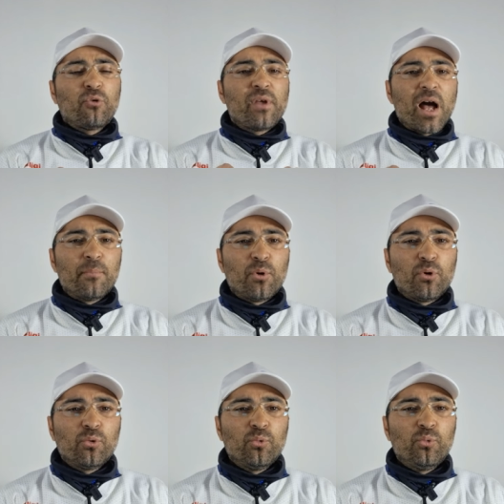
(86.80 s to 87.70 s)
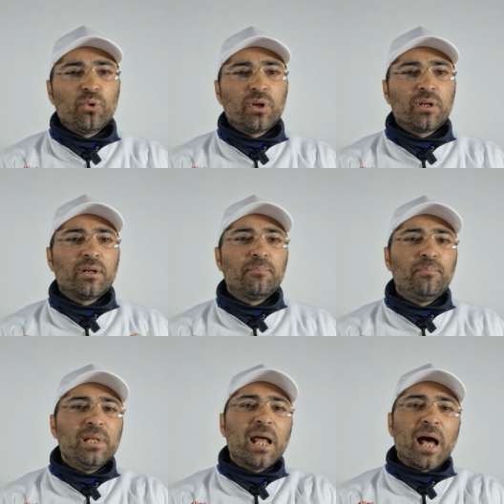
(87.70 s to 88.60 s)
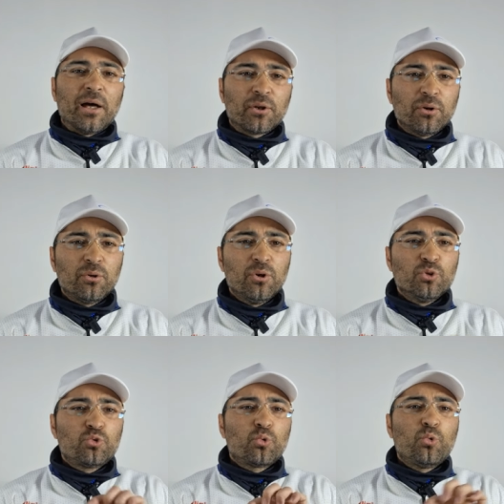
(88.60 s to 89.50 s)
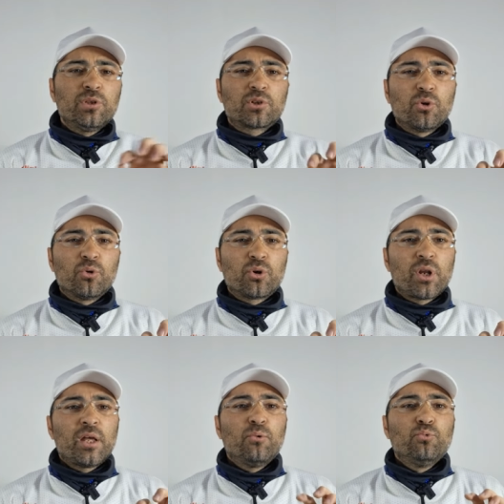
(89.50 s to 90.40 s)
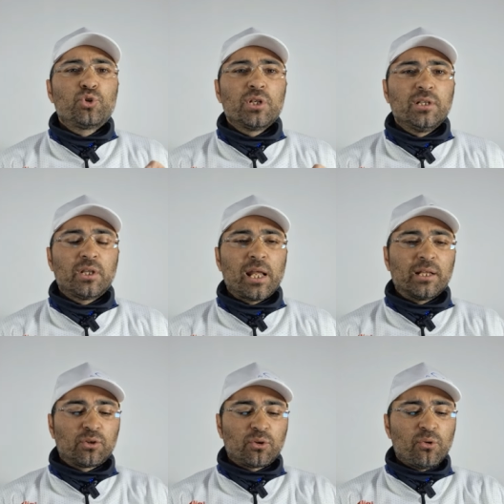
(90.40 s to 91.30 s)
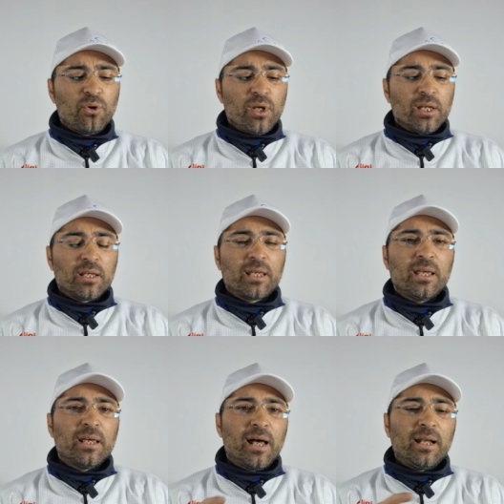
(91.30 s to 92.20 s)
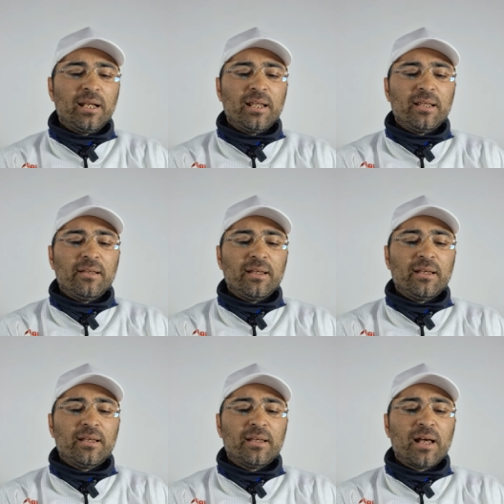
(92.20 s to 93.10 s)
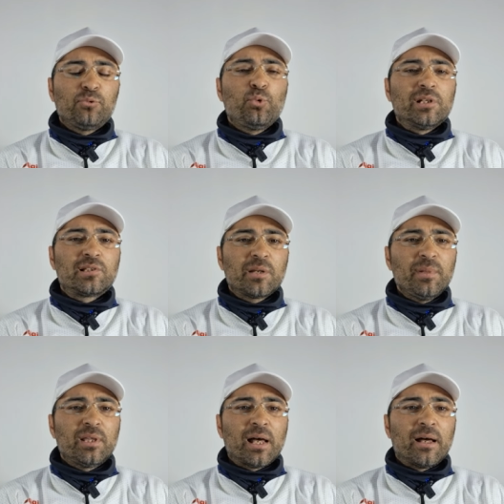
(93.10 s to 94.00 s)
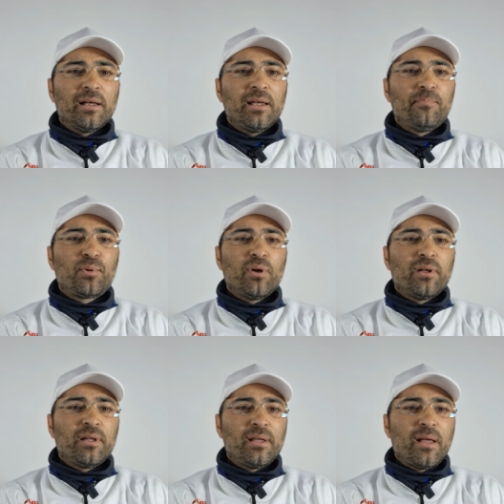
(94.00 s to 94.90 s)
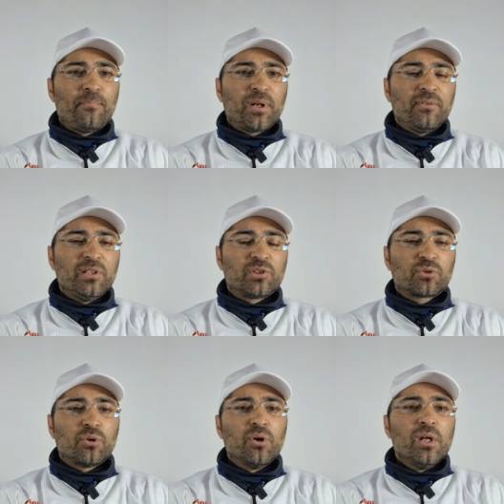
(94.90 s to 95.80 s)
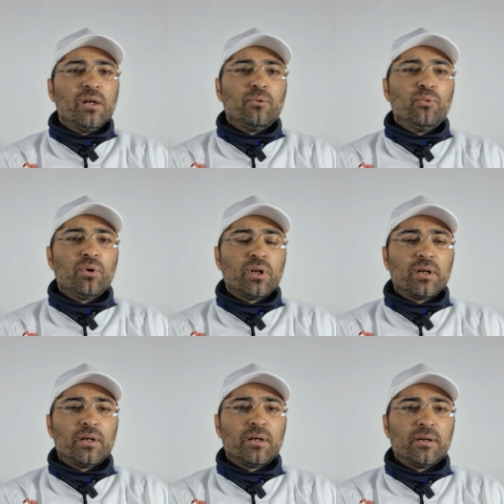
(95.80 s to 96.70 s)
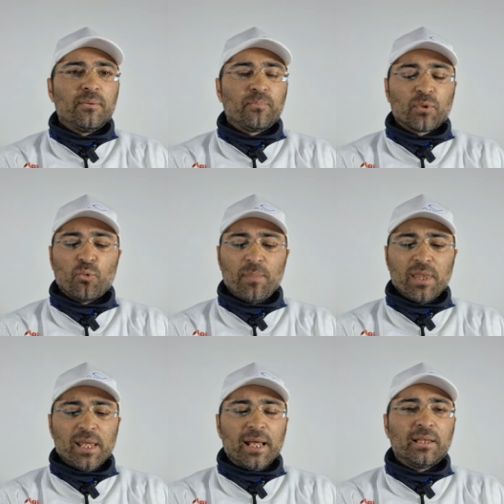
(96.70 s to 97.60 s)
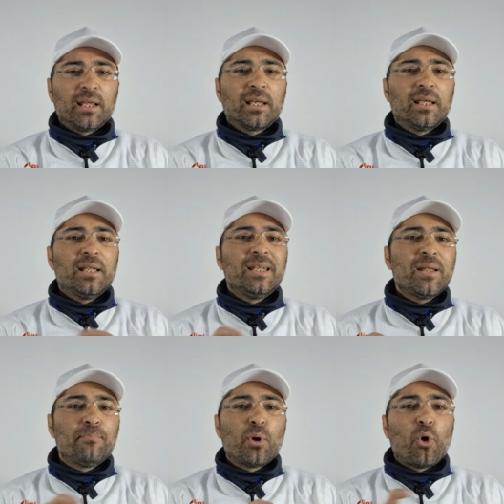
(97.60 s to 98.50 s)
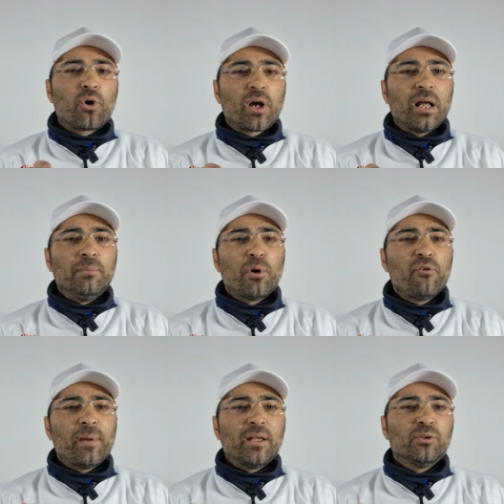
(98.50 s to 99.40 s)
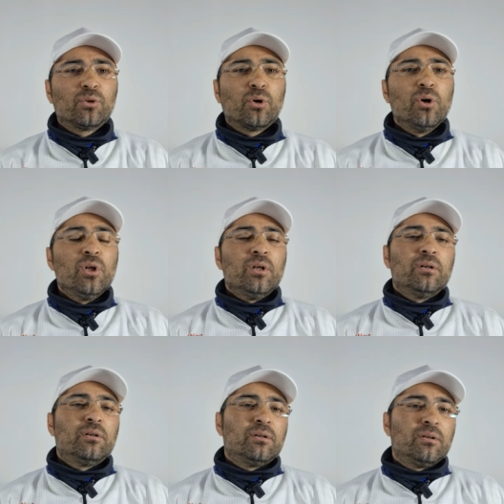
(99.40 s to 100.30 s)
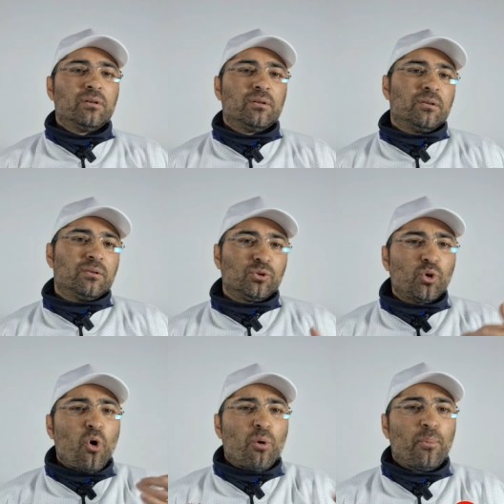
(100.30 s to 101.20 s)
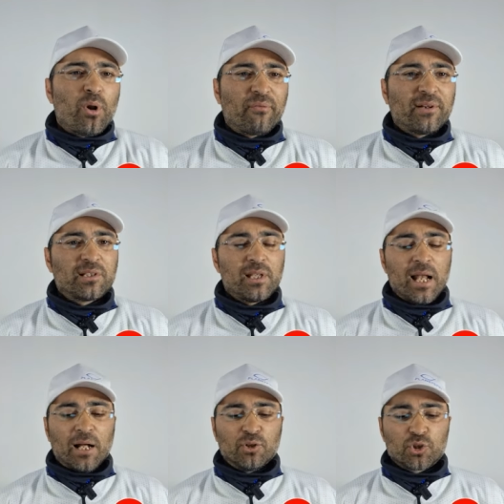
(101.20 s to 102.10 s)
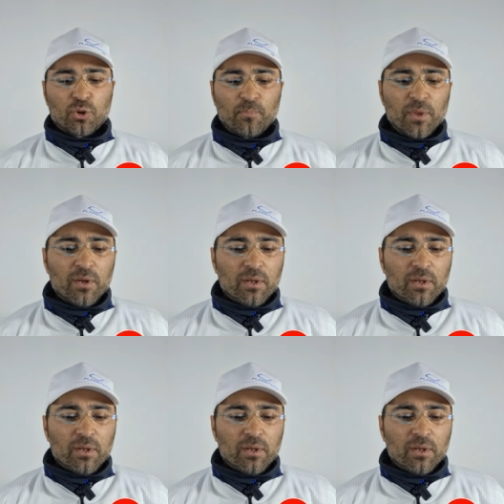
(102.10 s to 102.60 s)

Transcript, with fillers: troviamo un binario su cui scorre un cilindretto che alle, eh, ad un'estremità è, pre eh, è, previsto un, um, un, magnete che ne blocca il movimento eh, dopo la fase di lancio.